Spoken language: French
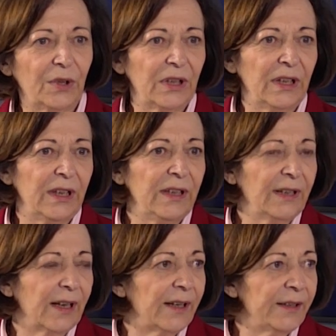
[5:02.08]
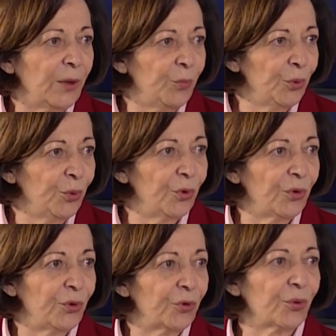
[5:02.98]
et il y a un début
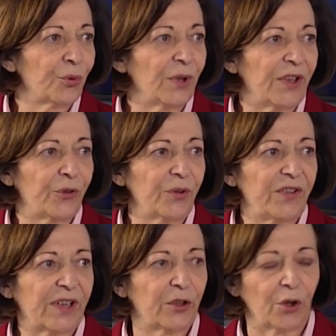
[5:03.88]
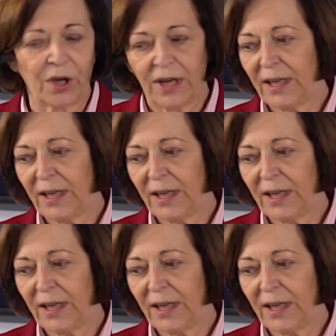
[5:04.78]
de, structuration des acteurs.